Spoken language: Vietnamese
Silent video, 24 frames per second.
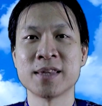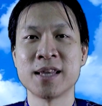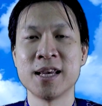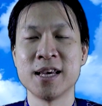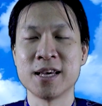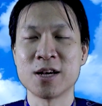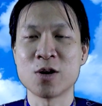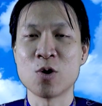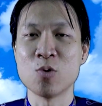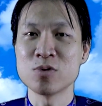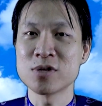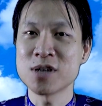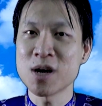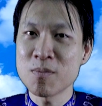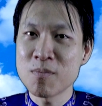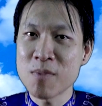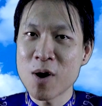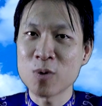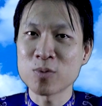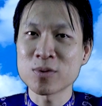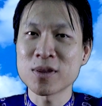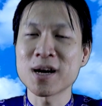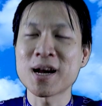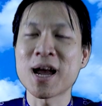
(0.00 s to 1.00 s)
thì cũng rất
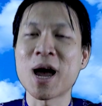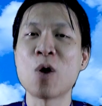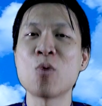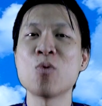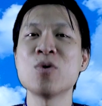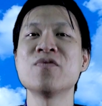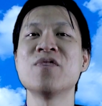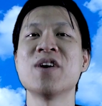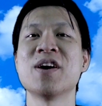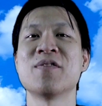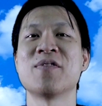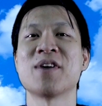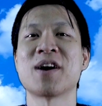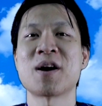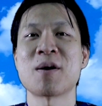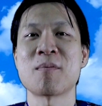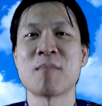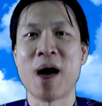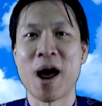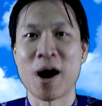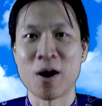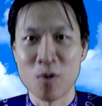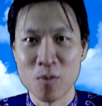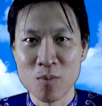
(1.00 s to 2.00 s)
mong tất cả quý vị và
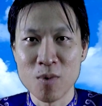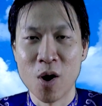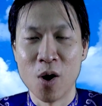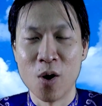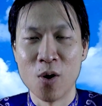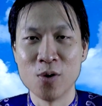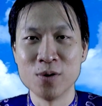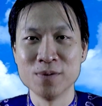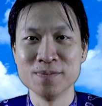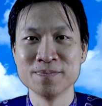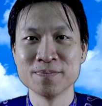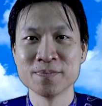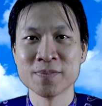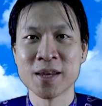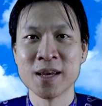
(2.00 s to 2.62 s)
các bạn ủng hộ